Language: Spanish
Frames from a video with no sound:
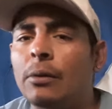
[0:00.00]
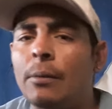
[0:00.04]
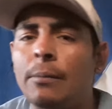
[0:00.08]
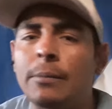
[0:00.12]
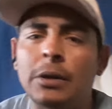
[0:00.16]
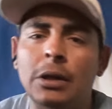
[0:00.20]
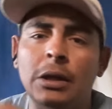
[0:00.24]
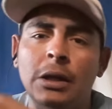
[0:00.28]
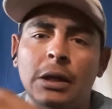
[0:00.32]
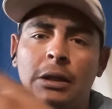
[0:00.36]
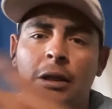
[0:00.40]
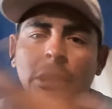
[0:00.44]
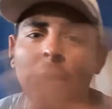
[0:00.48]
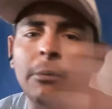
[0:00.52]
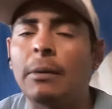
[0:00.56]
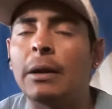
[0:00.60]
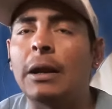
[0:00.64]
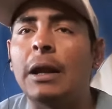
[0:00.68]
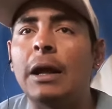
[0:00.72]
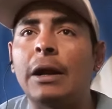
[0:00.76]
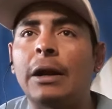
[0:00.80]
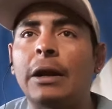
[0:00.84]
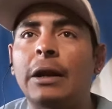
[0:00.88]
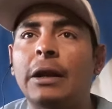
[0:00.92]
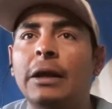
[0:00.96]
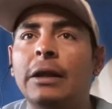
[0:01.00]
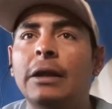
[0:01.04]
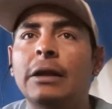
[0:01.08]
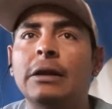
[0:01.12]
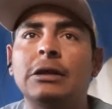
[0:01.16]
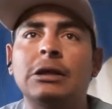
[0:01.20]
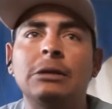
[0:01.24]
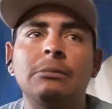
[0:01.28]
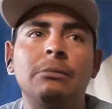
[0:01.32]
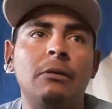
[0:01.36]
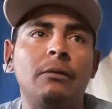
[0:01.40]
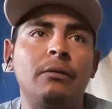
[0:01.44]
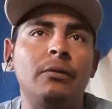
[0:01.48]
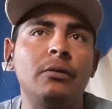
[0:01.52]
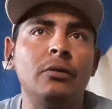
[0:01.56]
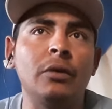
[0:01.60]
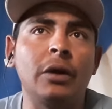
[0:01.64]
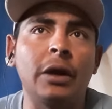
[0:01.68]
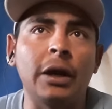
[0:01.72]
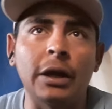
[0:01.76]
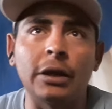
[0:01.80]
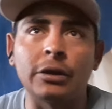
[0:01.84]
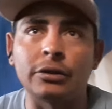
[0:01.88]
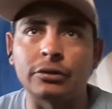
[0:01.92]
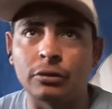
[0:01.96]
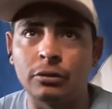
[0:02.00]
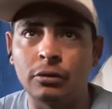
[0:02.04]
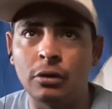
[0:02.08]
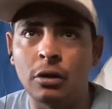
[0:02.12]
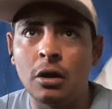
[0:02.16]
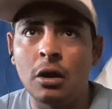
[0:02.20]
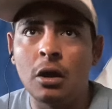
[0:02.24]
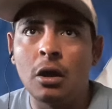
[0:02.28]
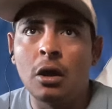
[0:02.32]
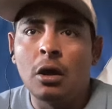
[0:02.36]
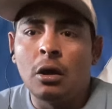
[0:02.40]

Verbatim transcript: el tema de las redes siempre fui un queso